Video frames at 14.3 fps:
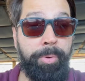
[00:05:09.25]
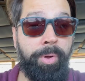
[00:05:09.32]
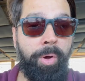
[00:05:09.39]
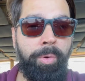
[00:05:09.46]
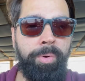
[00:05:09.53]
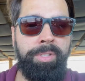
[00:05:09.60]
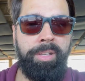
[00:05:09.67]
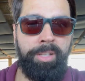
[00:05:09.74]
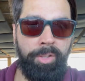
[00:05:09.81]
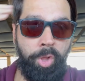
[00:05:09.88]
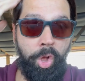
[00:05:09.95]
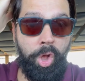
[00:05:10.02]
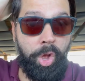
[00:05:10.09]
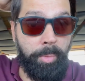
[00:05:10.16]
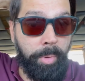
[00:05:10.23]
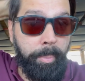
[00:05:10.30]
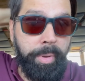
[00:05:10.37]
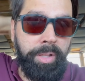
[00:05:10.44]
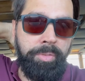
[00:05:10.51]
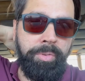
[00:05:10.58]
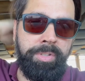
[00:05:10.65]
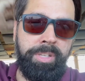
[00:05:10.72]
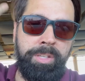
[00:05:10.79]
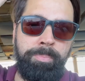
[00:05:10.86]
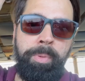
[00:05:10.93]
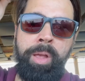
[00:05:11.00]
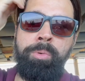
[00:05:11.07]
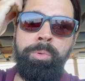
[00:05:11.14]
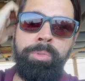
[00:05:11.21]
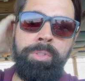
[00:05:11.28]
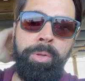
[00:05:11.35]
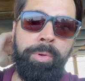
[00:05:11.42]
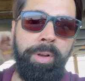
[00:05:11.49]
que é uma coisa que normalmente vocês perguntam,